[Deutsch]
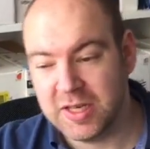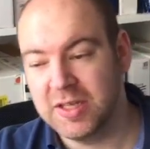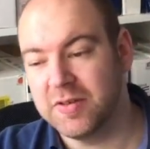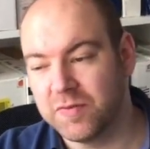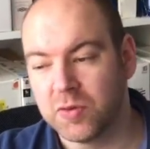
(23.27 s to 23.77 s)
die in
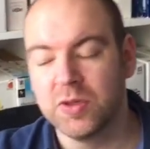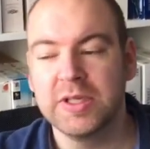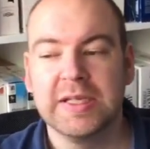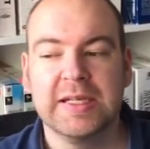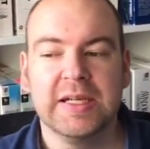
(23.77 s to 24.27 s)
Indien
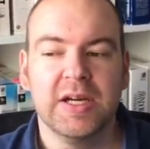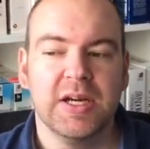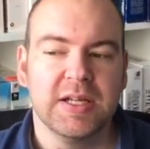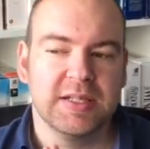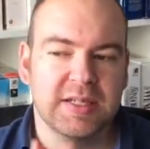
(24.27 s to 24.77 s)
wohnt.
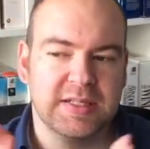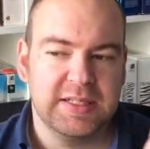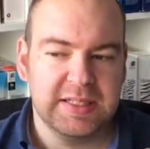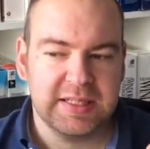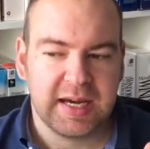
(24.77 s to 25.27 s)
Äh,
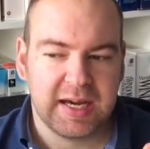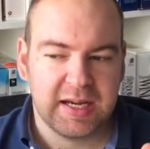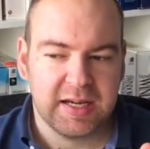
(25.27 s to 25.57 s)
die,